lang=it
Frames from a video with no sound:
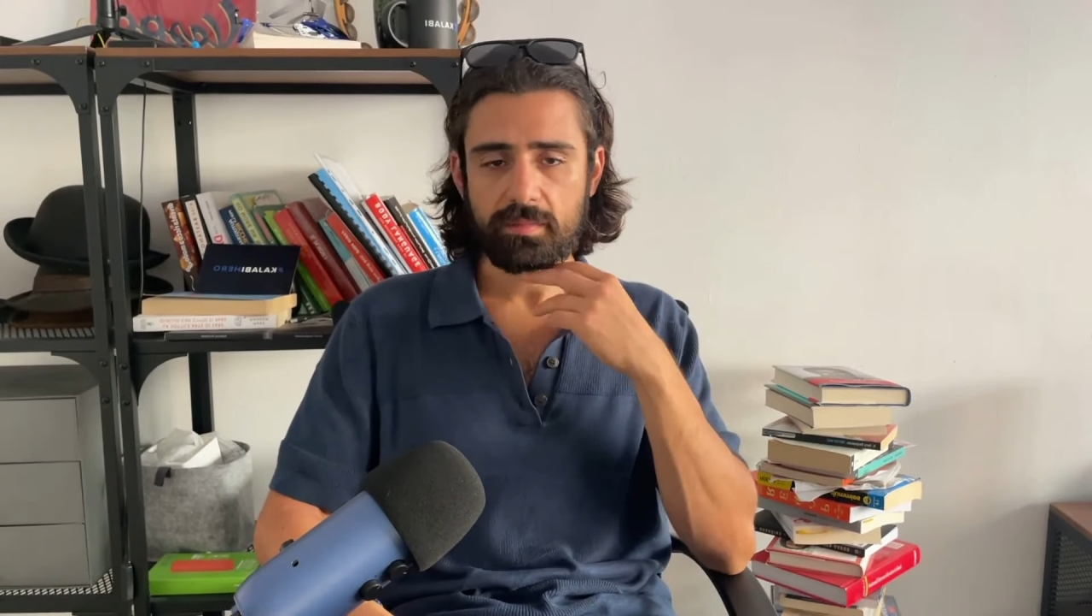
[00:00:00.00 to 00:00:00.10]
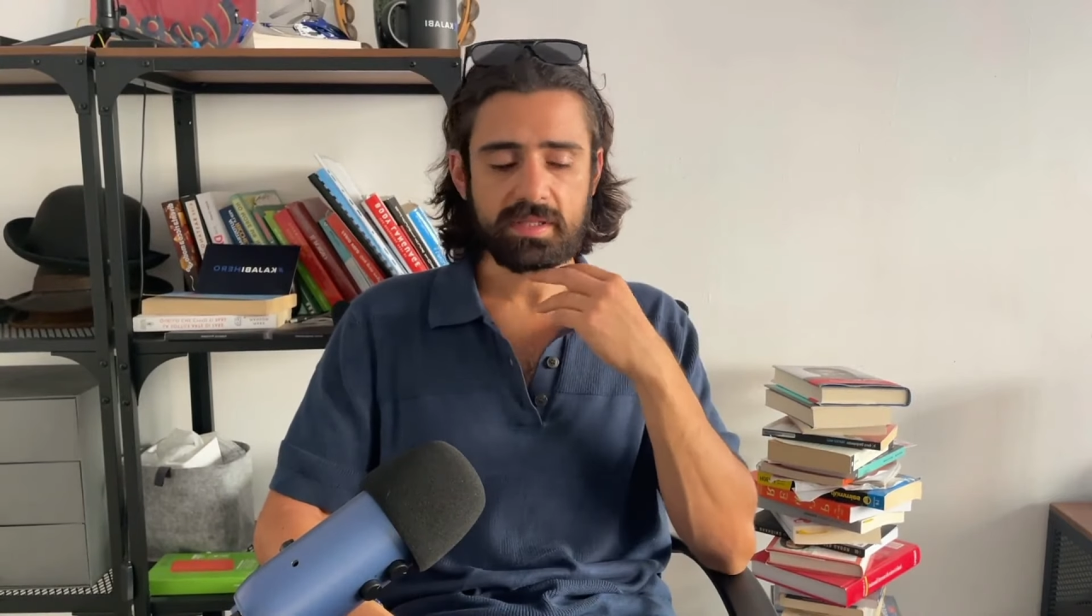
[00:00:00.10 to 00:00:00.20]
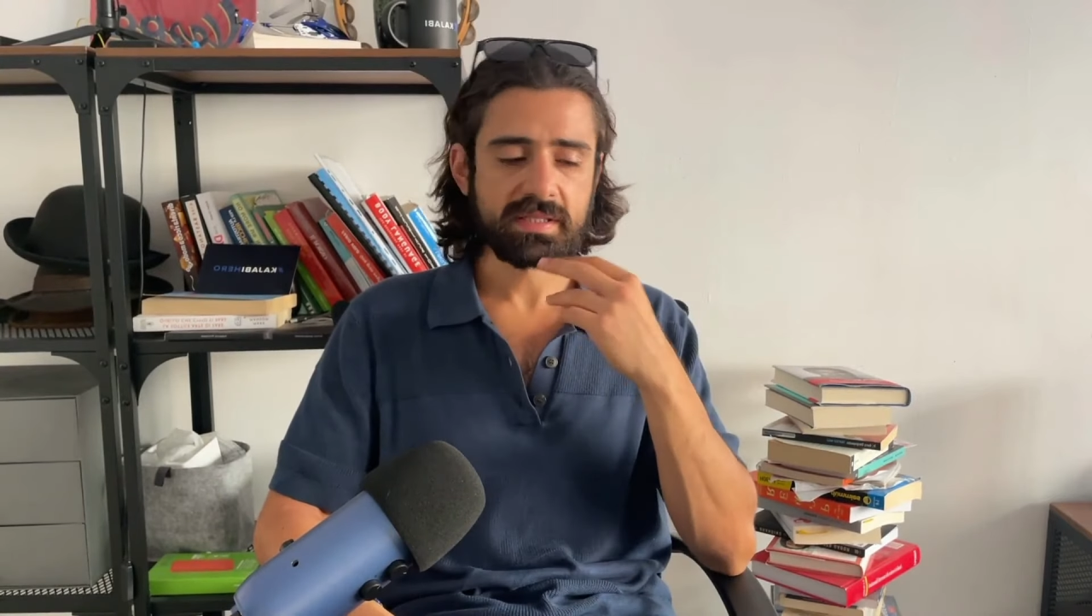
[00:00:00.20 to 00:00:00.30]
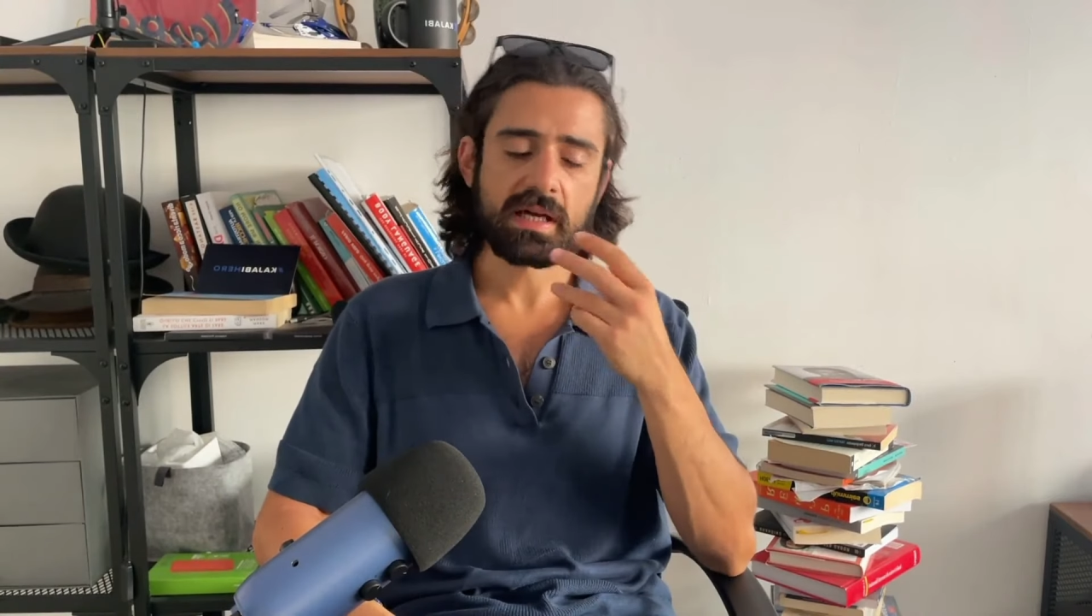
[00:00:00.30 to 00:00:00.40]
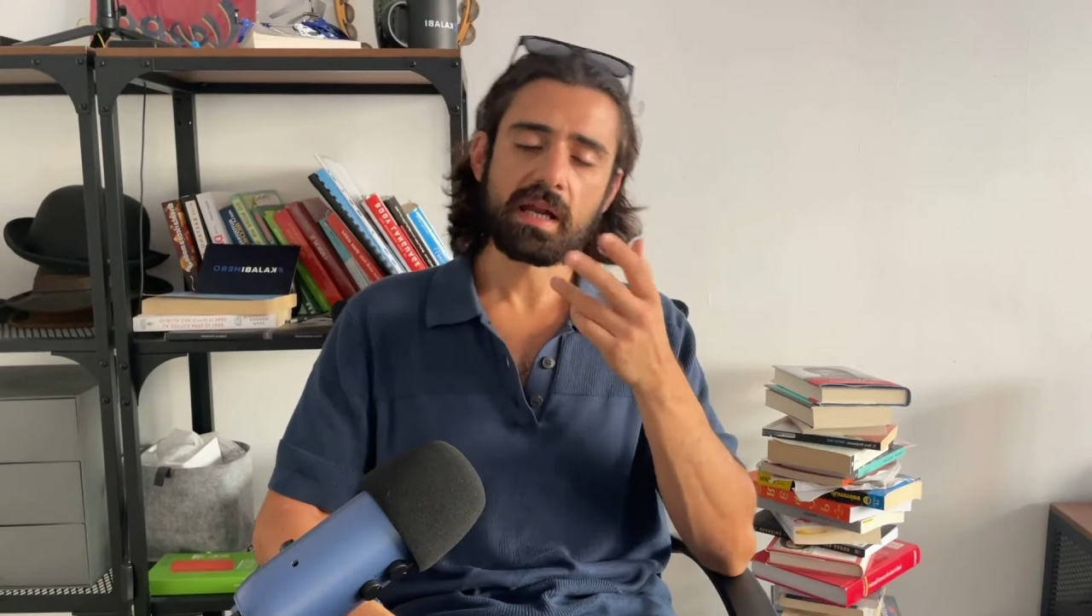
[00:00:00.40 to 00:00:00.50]

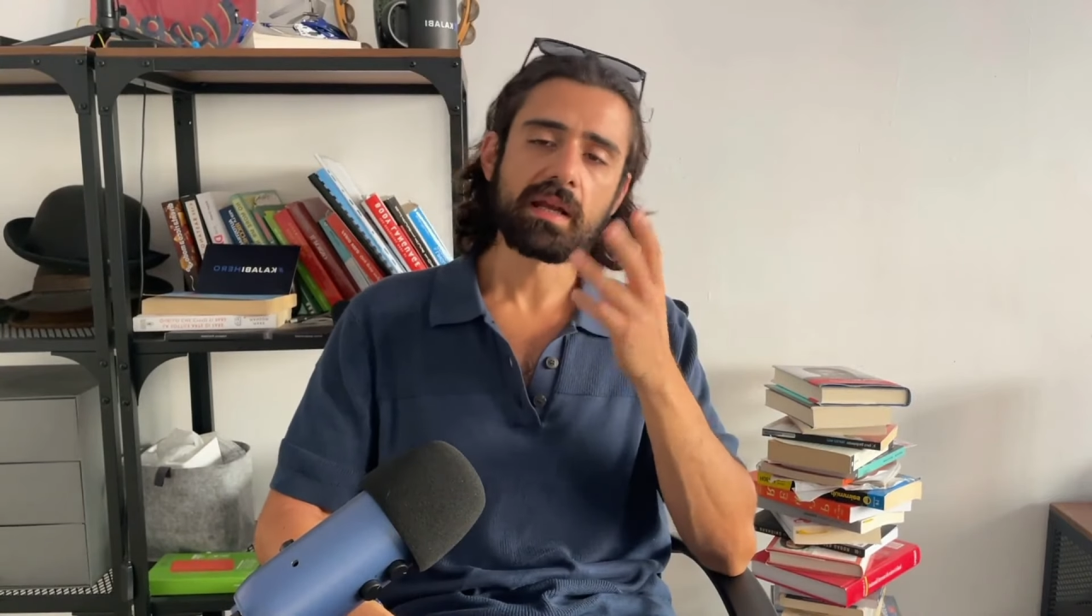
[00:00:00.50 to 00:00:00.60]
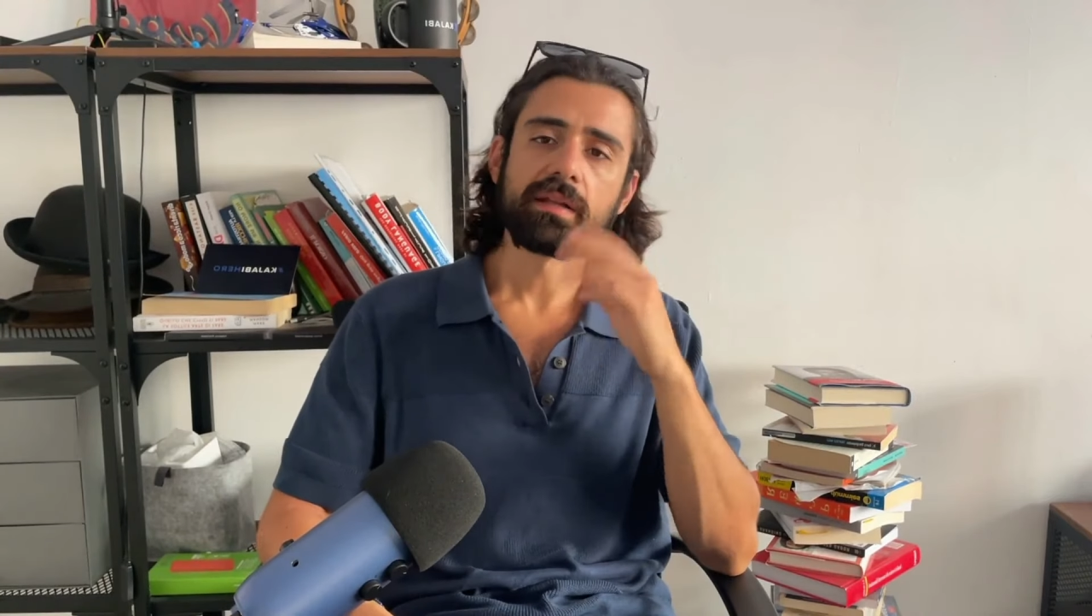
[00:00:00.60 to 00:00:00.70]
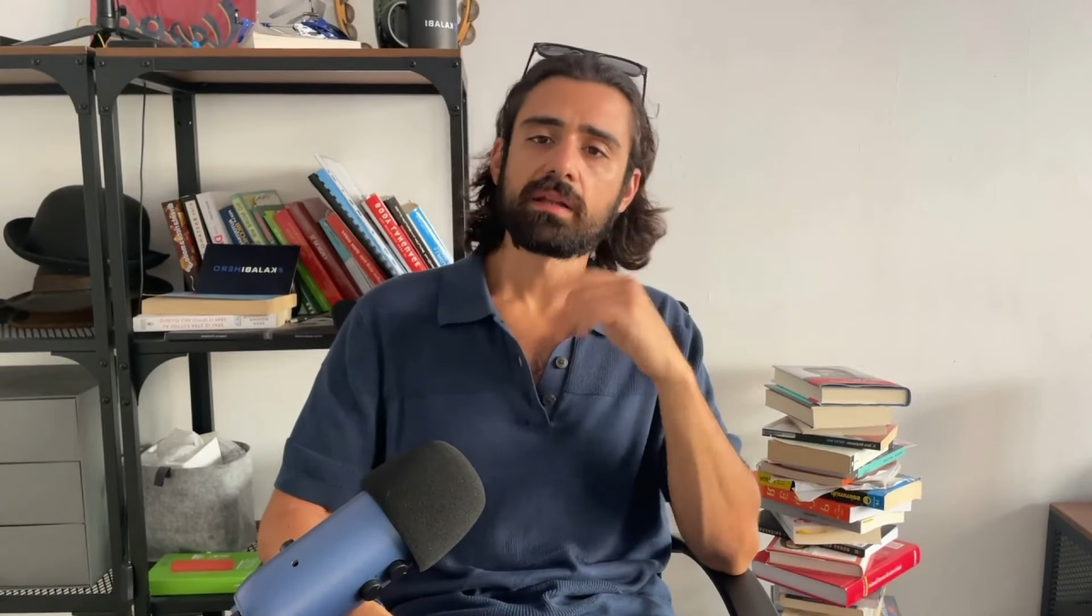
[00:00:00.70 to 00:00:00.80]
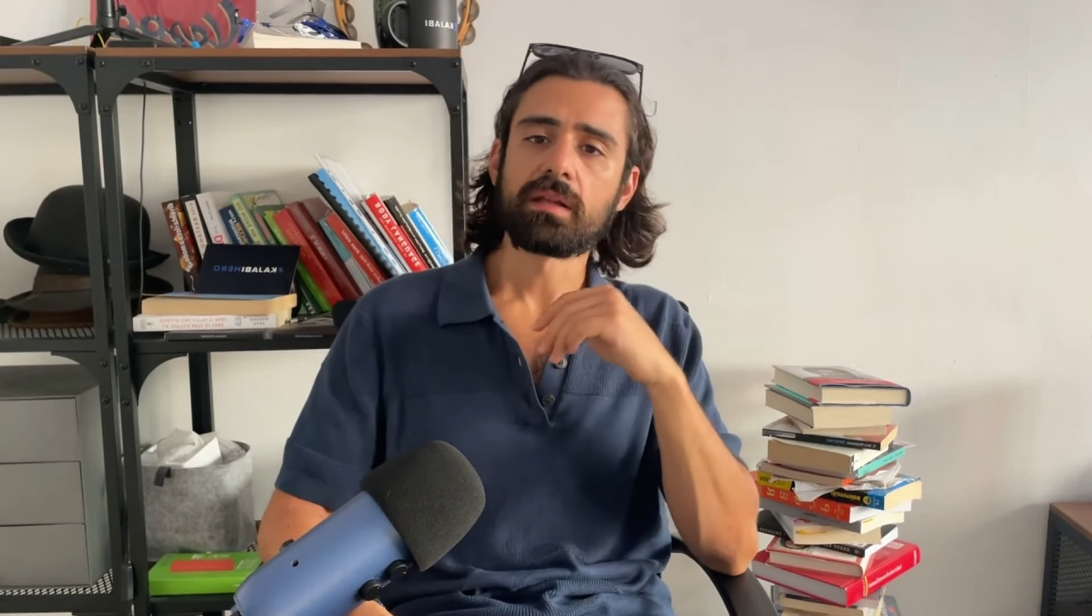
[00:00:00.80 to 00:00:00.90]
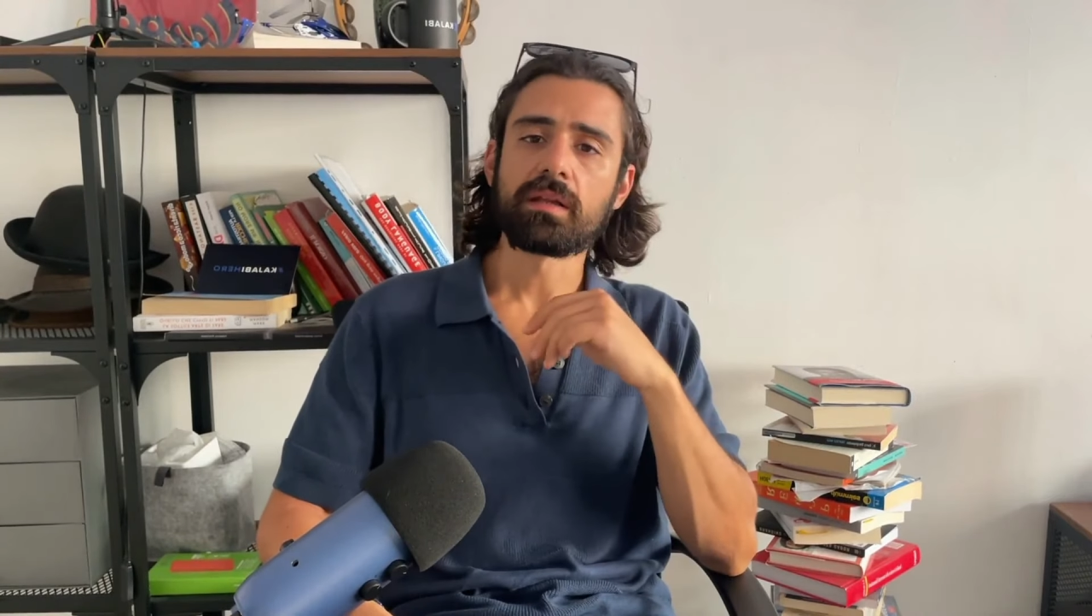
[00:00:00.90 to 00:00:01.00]

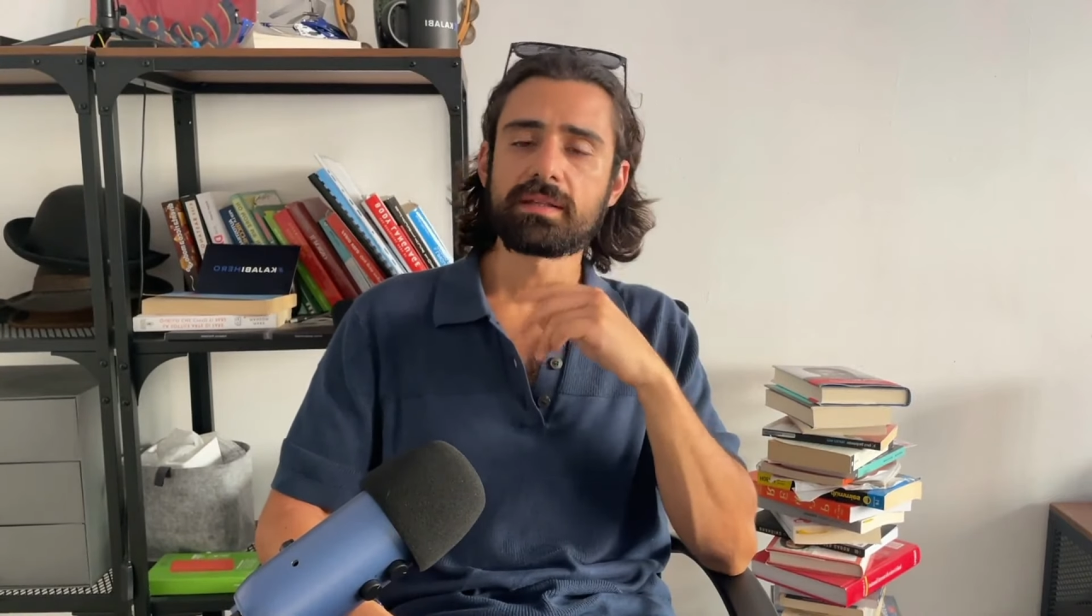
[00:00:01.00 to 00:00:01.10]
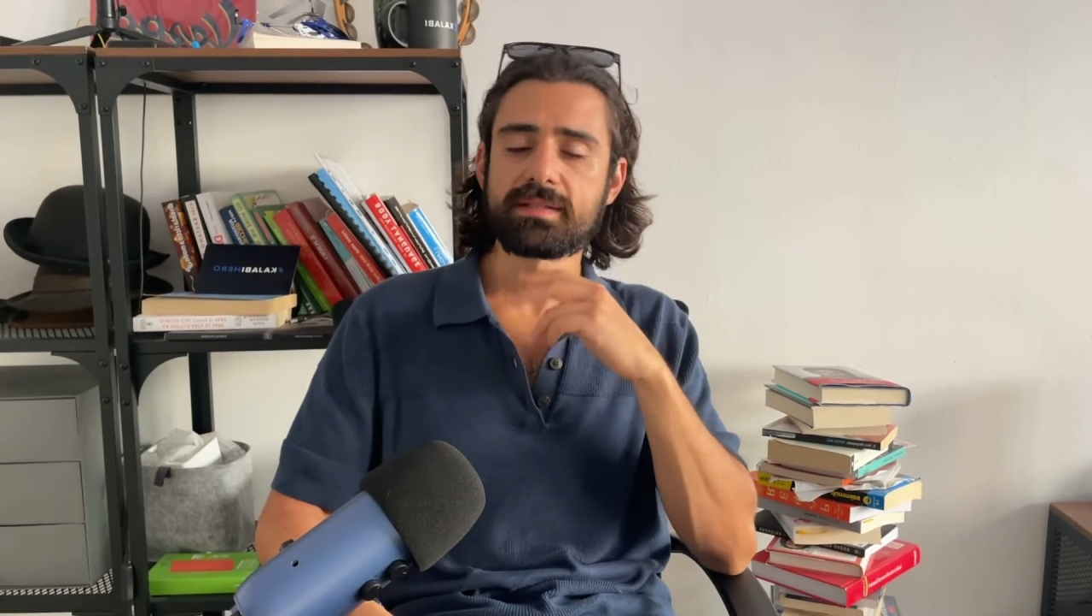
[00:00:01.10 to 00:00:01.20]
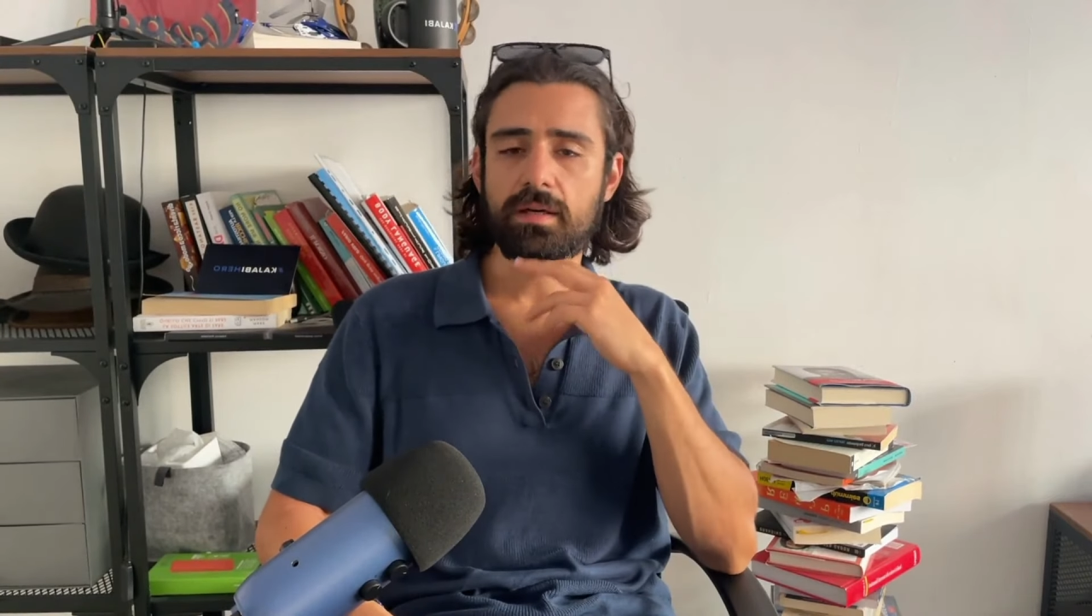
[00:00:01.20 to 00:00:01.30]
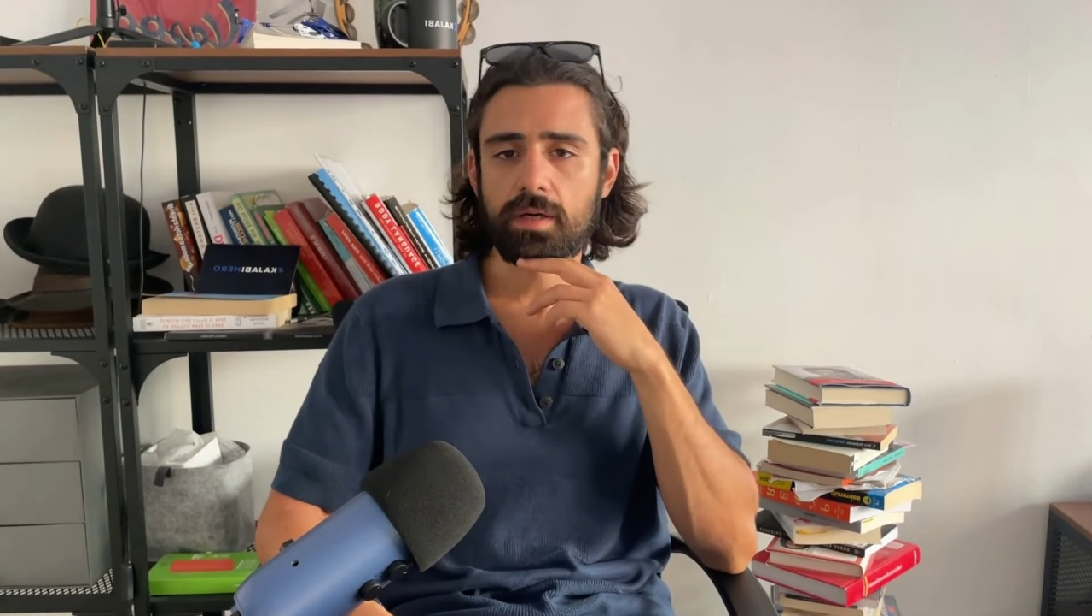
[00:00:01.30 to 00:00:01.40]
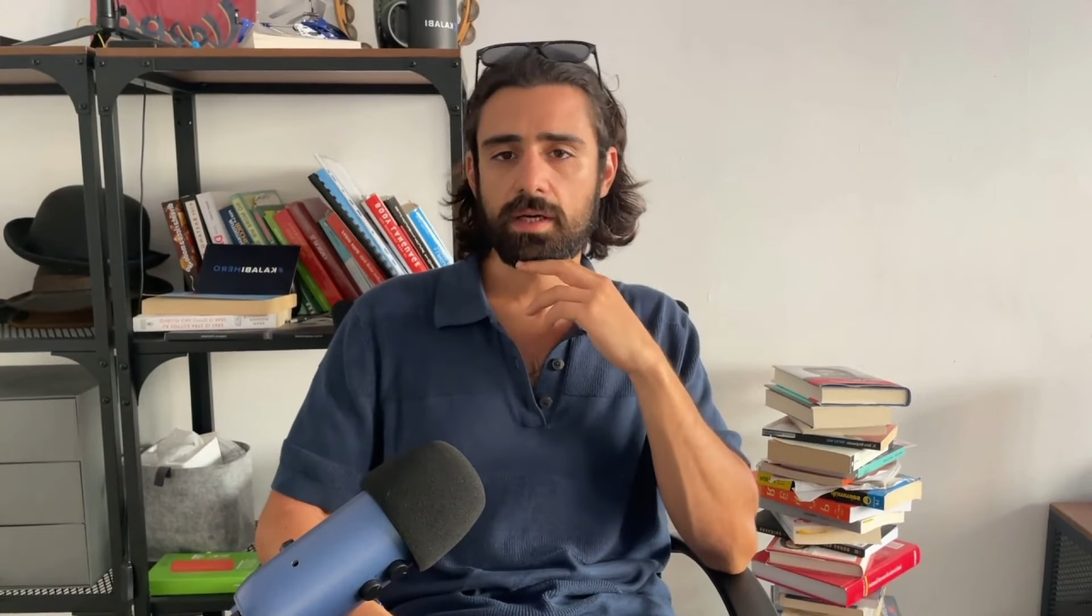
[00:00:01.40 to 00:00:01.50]
pensare di iniziare una